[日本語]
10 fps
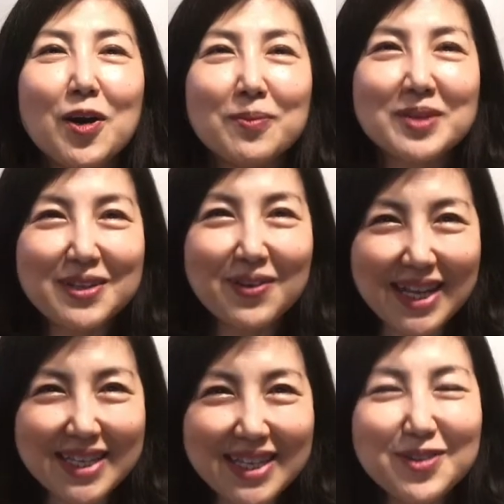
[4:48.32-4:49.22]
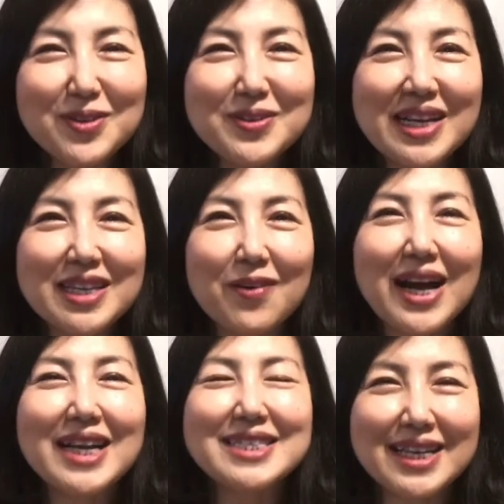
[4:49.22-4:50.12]
面白かったという方
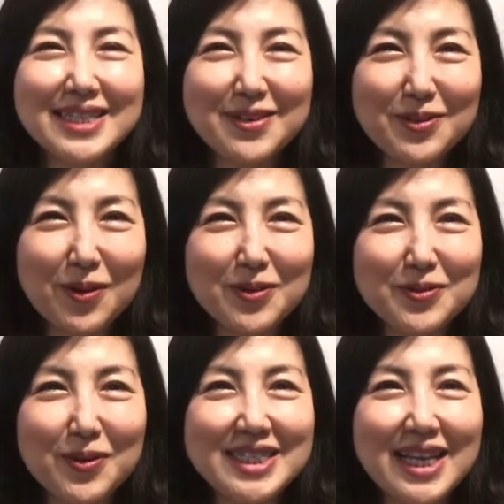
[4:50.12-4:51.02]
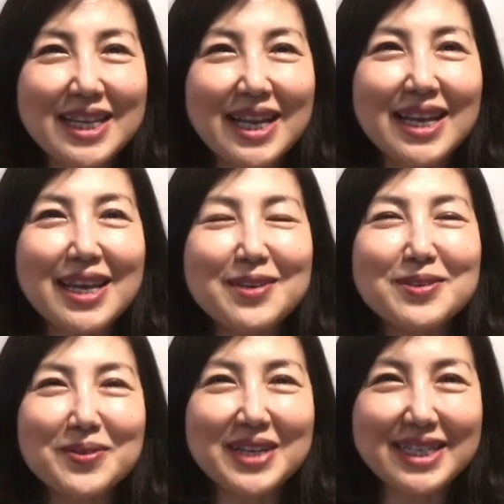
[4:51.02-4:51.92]
はチャンネル登録をしていただける
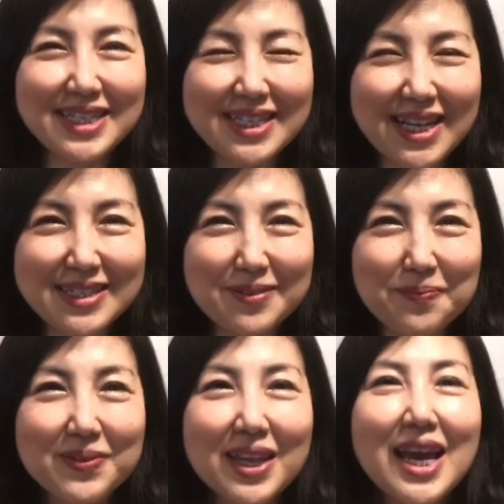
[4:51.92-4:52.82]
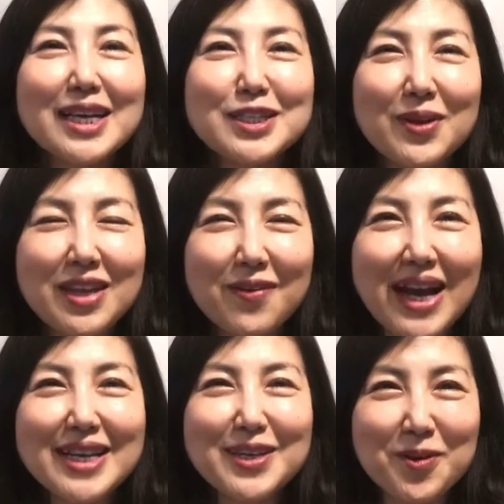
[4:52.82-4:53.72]
と嬉しいです。それで
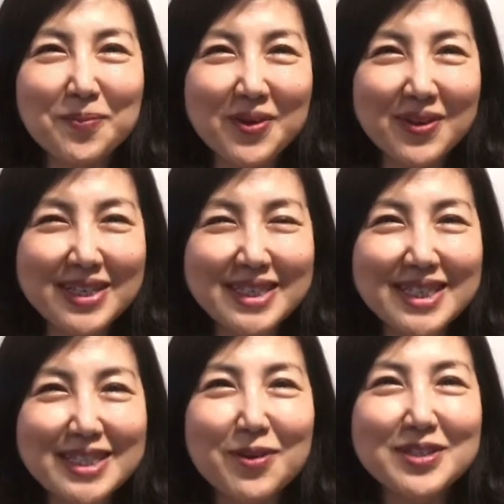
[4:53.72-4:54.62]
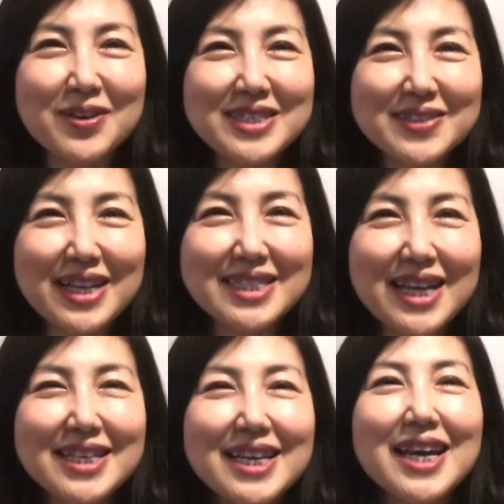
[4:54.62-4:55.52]
は今日も良い一日をお過ごしくだ
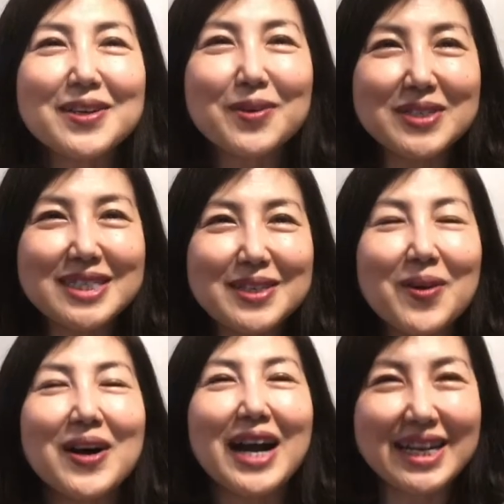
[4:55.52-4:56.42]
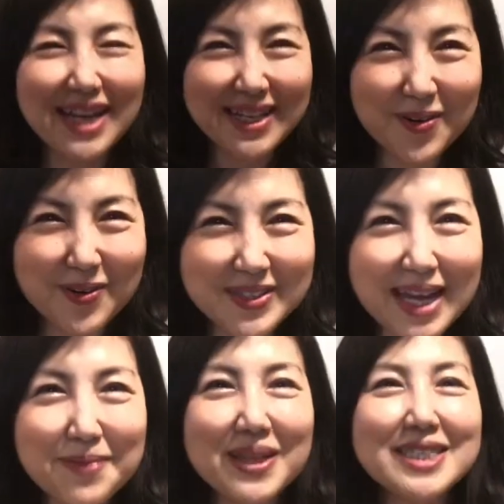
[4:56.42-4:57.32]
さい。ご視聴ありがとうご
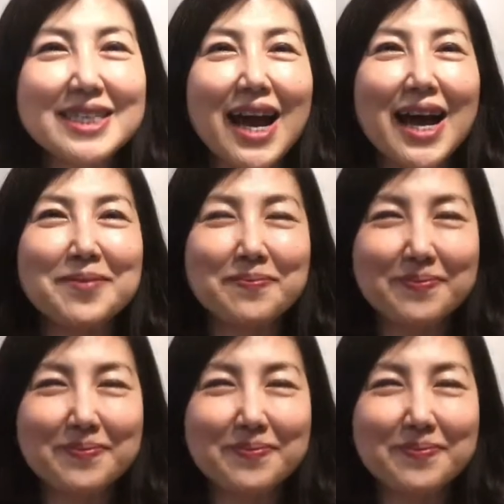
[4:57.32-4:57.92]
ざいました。